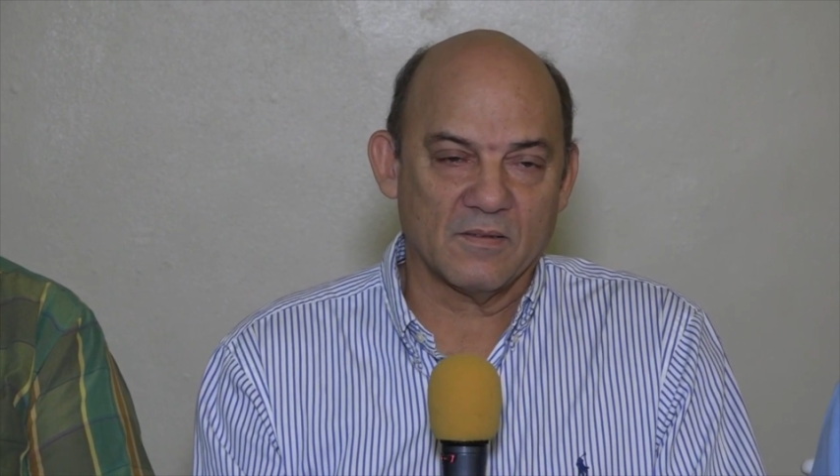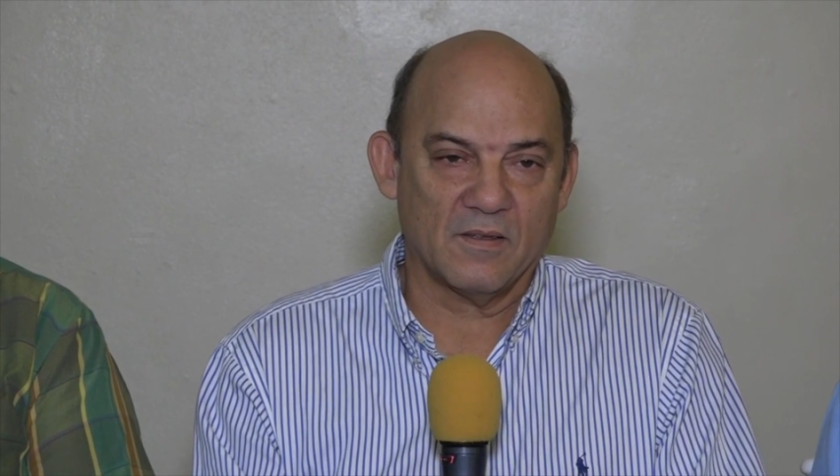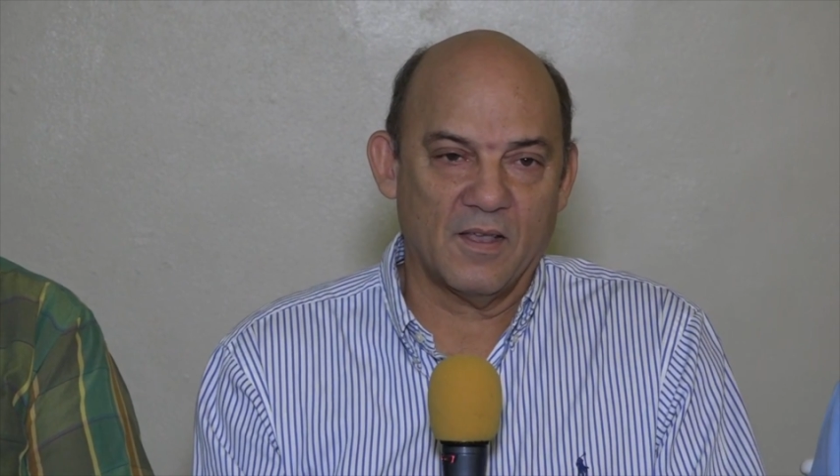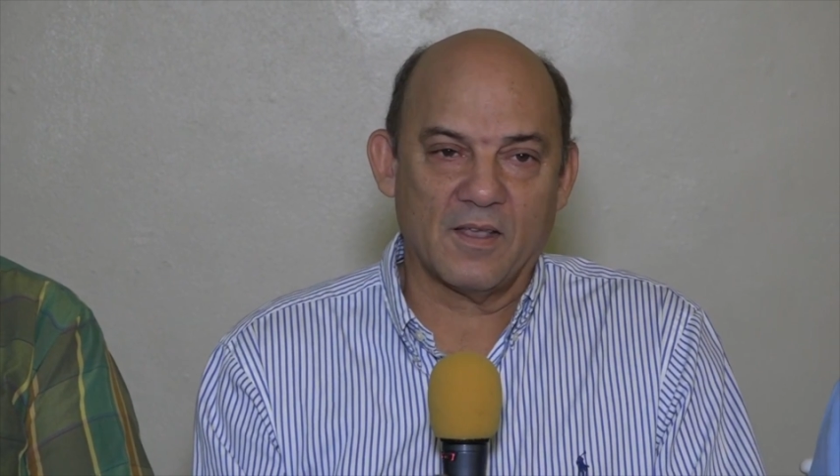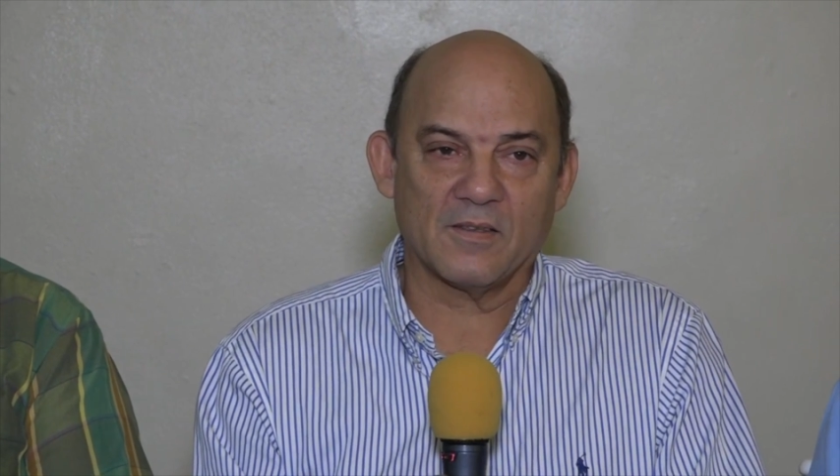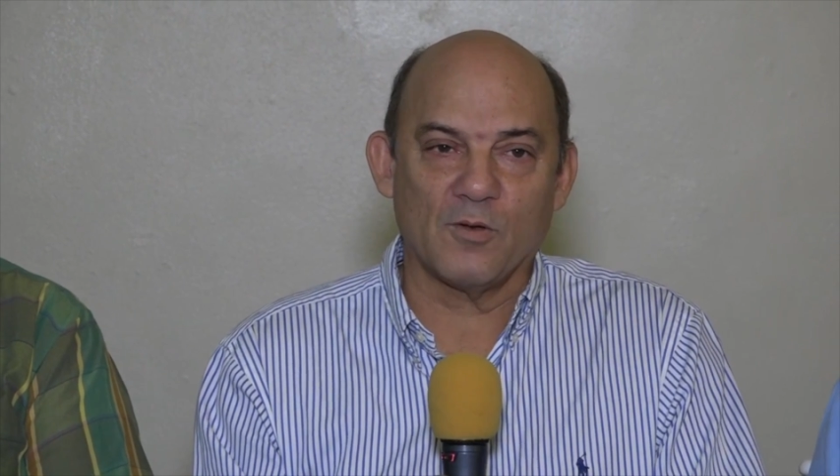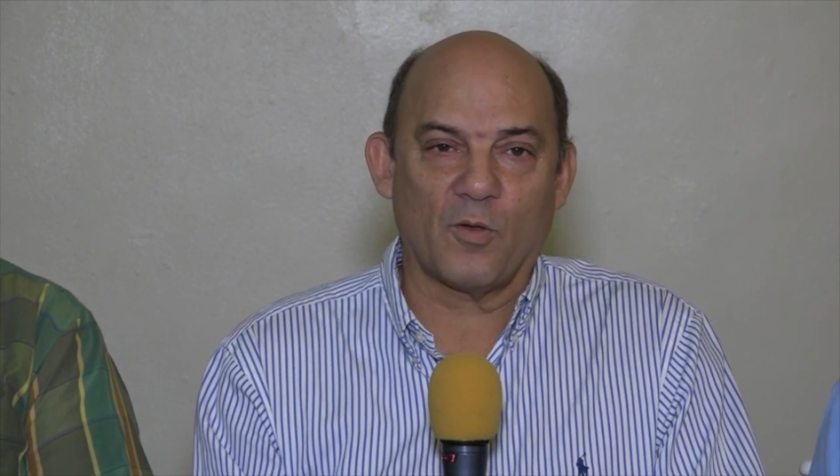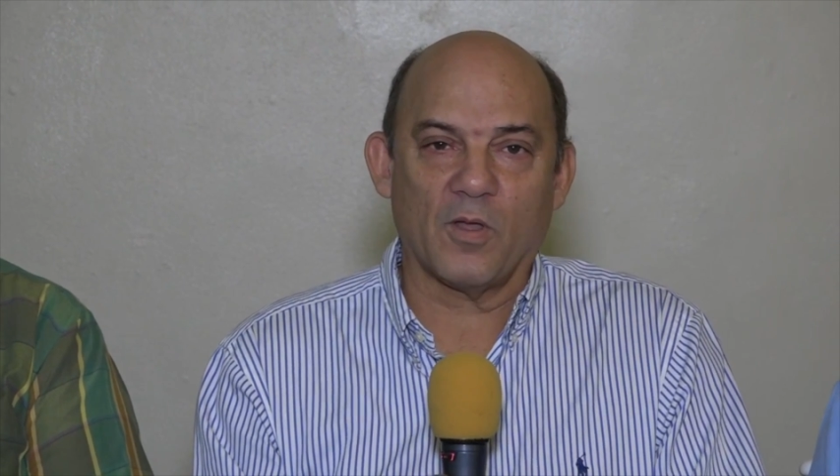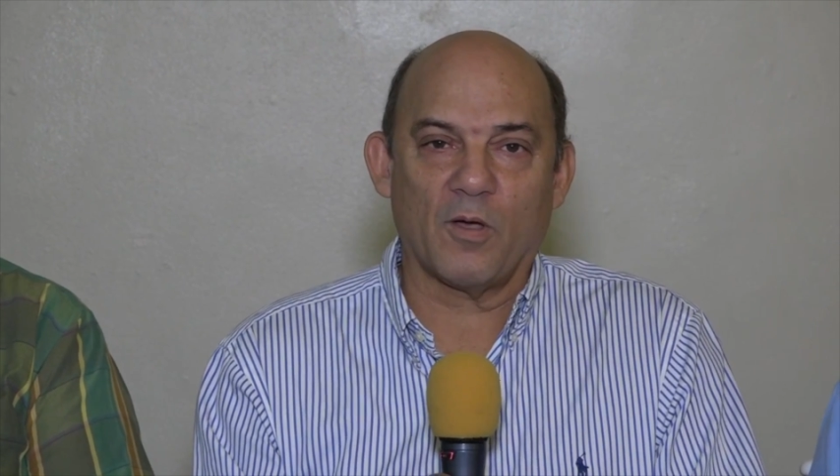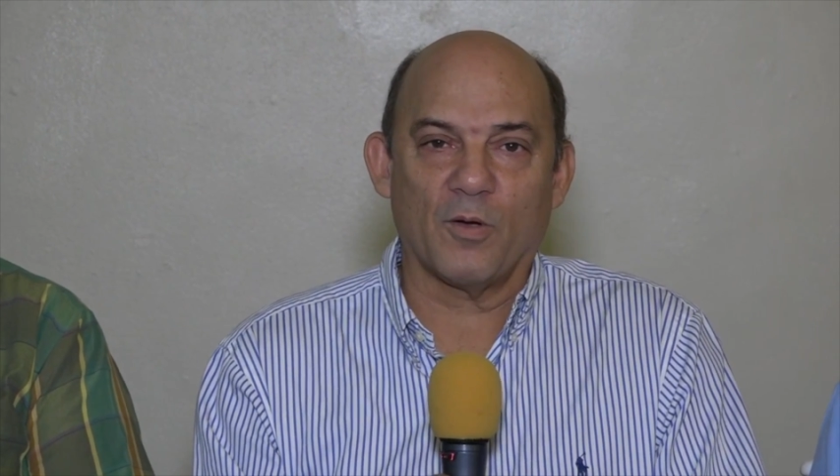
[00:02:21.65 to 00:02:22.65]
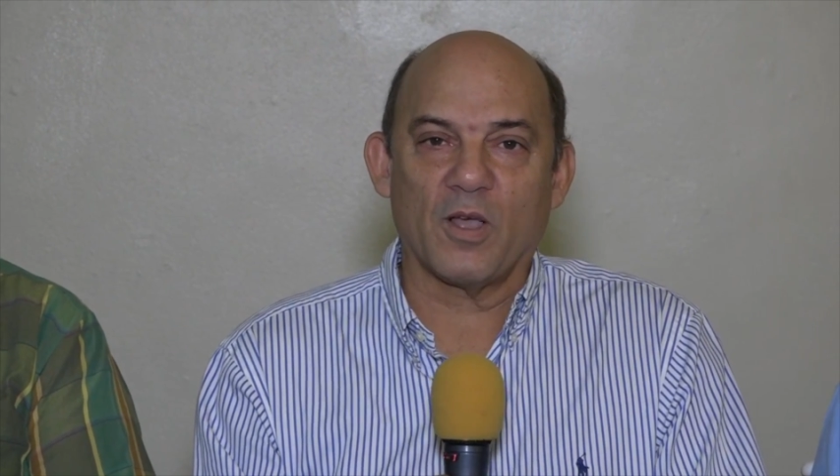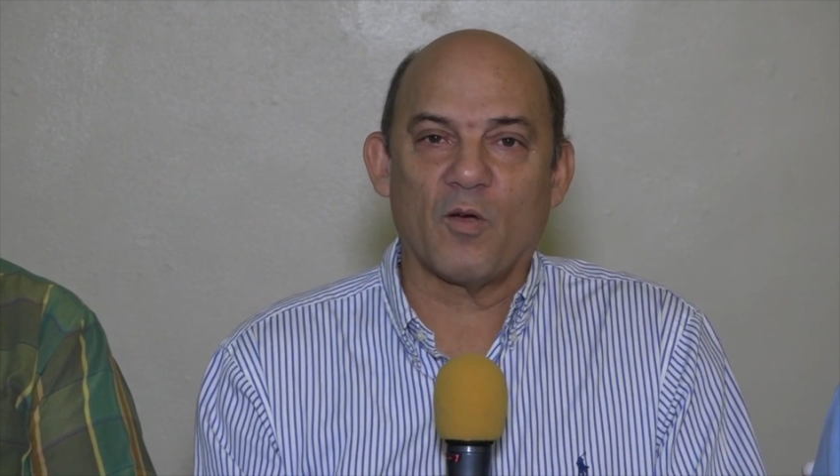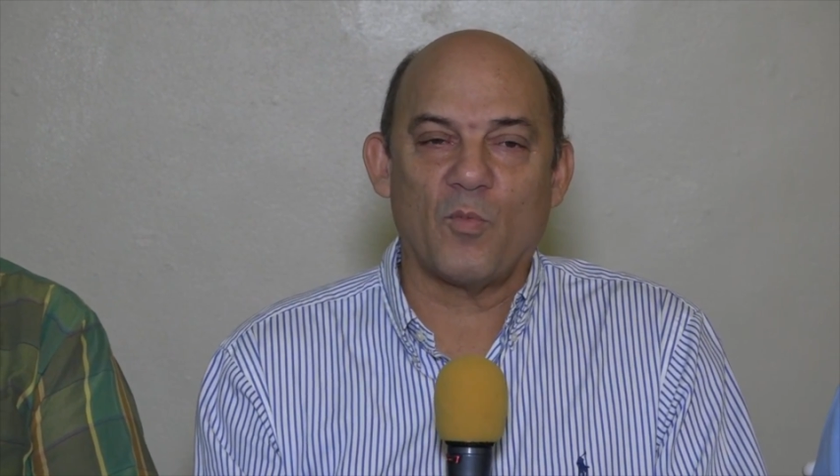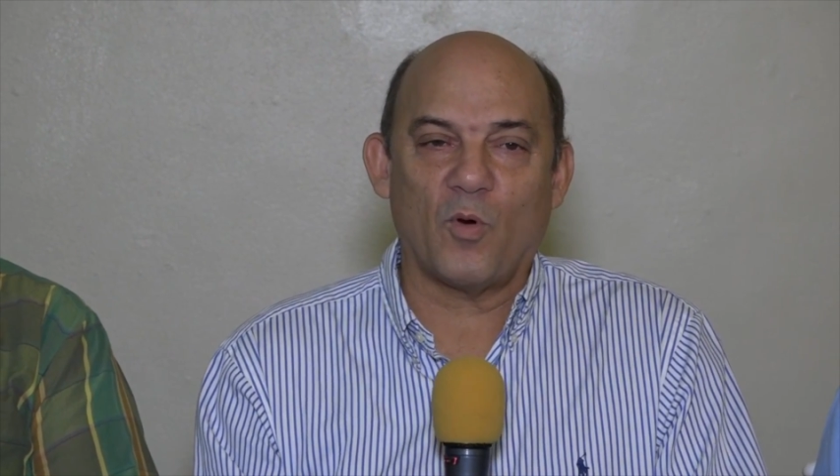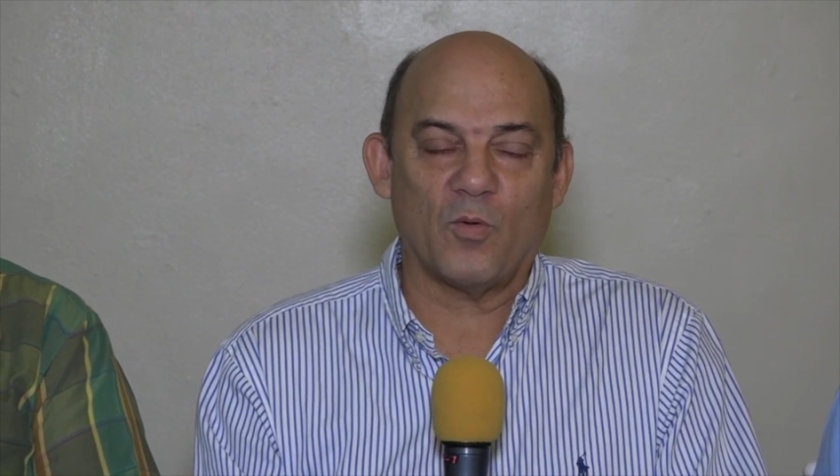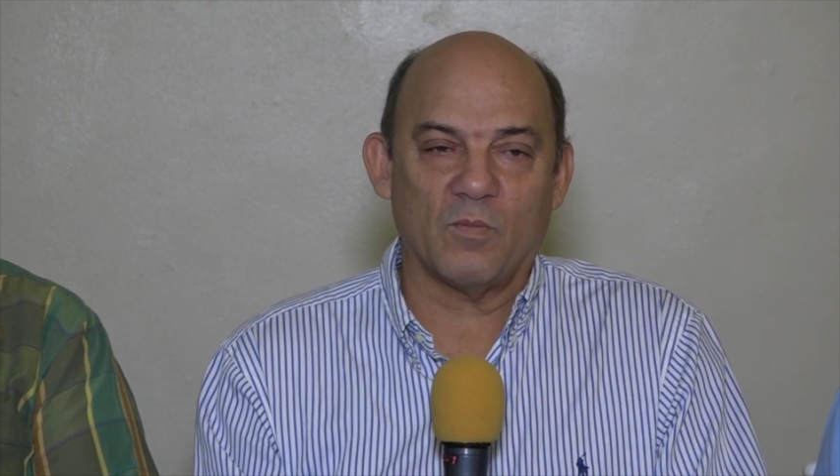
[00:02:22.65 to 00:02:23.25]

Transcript: es que si no decoyan como